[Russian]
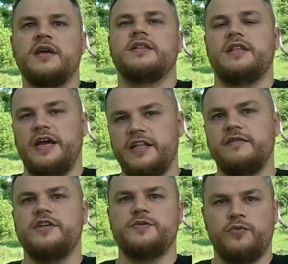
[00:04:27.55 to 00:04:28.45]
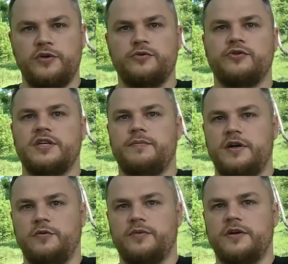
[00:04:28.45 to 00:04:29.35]
Для этого используется
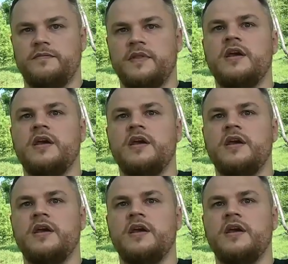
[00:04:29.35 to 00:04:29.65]
опалубка